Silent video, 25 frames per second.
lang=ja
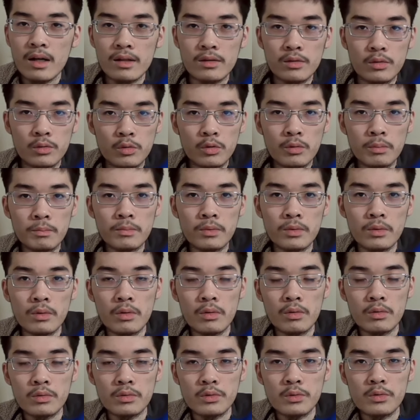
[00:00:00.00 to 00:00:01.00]
あの、トップ
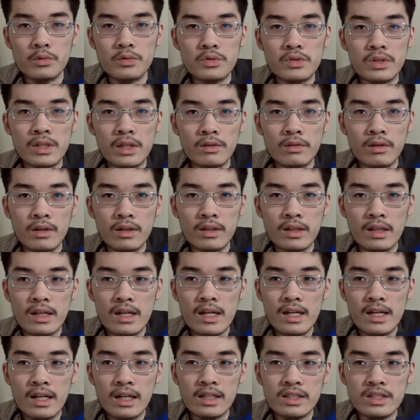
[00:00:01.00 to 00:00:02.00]
をこの世論調査とかで
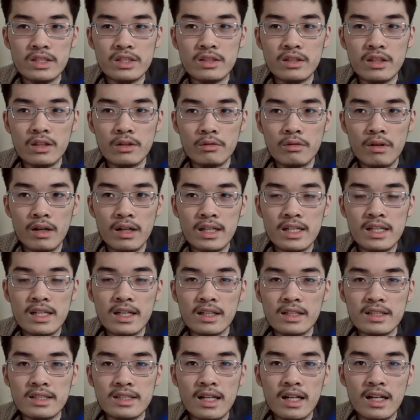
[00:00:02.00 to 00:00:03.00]
走ってるのは明ら
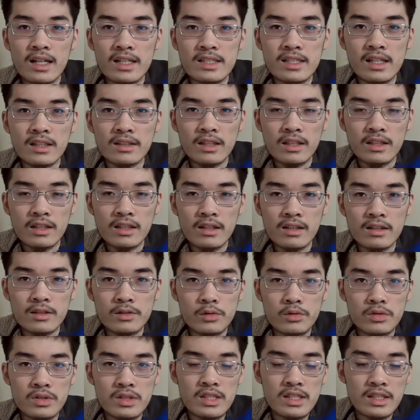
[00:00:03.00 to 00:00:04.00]
かに酒井さんなんだから、
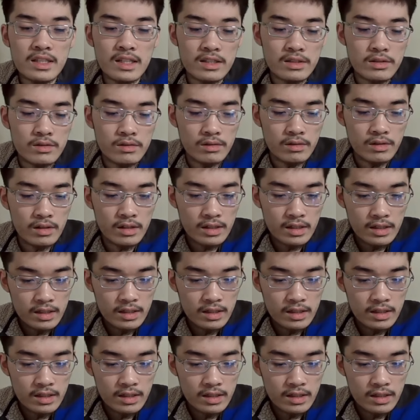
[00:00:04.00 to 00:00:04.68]
そっちに対する、